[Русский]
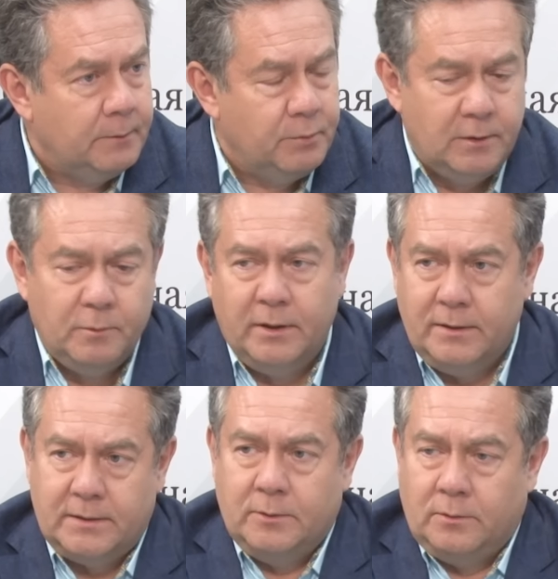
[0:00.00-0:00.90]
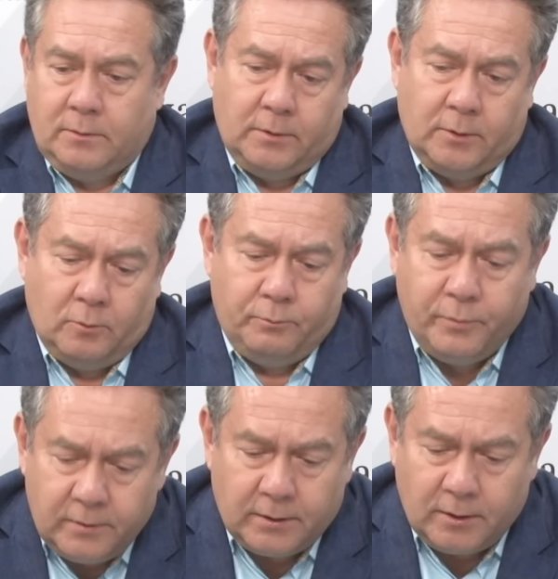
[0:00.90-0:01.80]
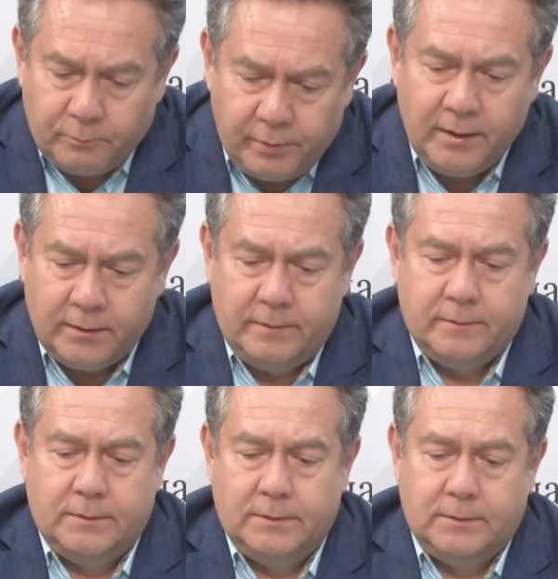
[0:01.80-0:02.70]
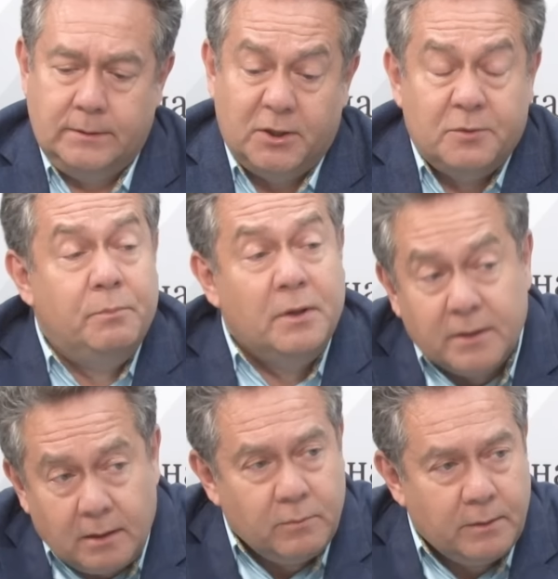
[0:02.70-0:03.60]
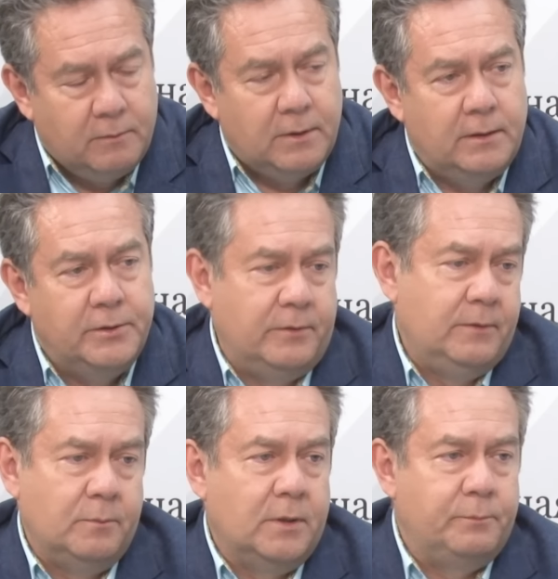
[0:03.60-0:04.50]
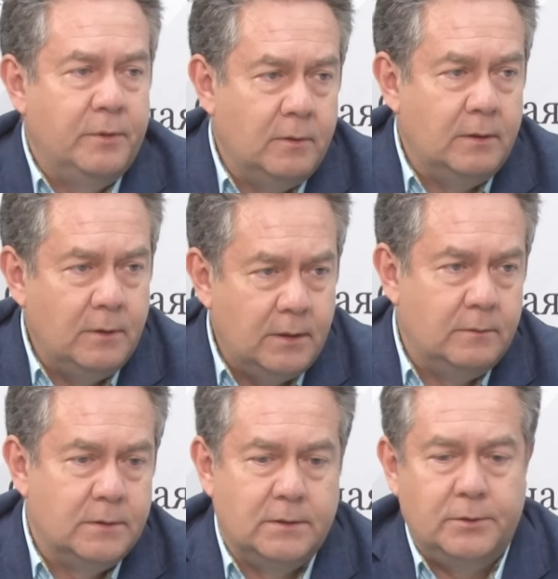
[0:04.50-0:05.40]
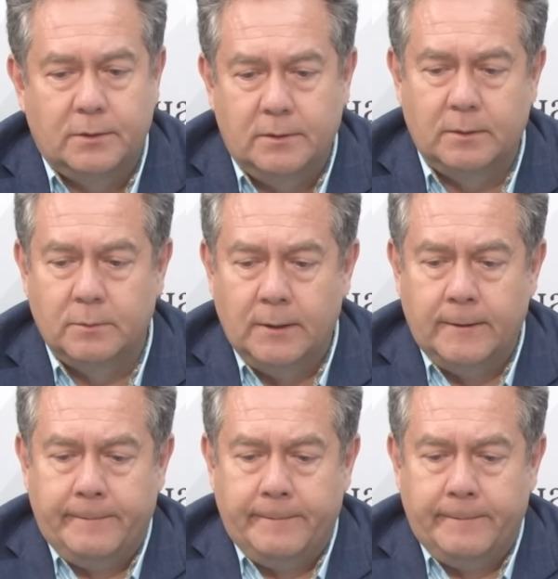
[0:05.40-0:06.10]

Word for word: Понимаете, если вот, вот, эту, вот этот бред, э, я же был на Обаме, в отличие, видимо, от Пивоварова, значит, там